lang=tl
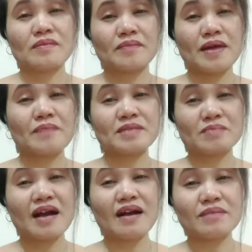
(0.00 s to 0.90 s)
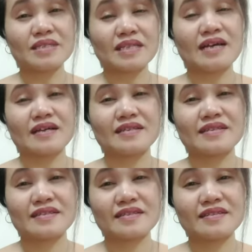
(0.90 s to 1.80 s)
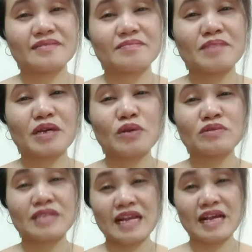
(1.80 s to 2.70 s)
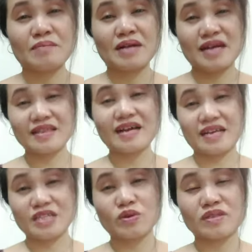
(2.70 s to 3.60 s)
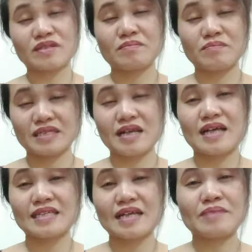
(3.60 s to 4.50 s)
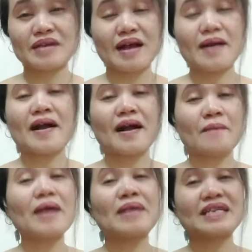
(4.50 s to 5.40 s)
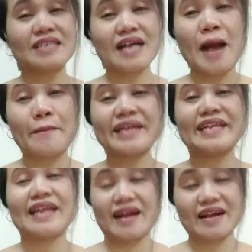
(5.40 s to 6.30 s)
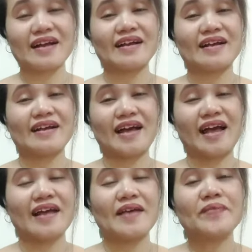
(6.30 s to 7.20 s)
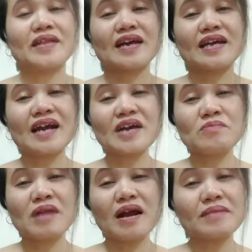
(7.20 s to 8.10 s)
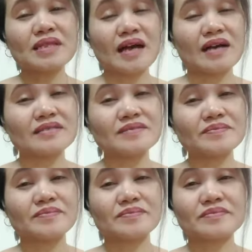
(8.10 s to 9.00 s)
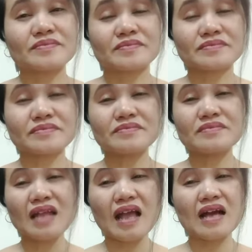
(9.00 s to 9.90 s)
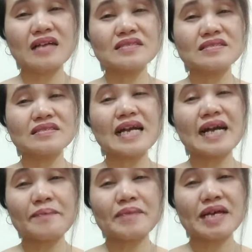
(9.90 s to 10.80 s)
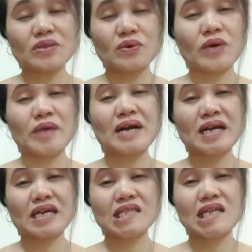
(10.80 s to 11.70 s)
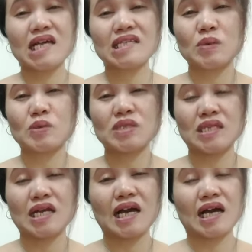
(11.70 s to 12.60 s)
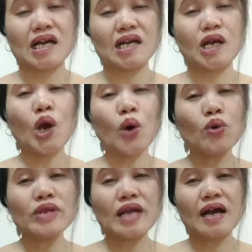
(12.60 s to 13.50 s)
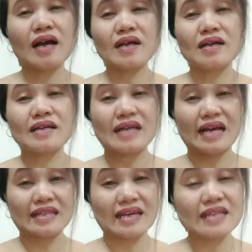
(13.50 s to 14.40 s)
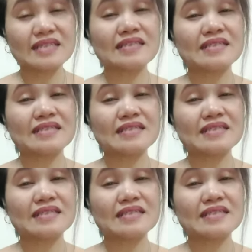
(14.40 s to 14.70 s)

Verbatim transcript: Promise mga kabatang, mayroong talagang magandang result. Basta sabi nga, kapag may tiyaga, may nilaga. Kaya ngayon mga kabatang, ang sangkap na ito ay makikita lang sa kusina. Una, gatas.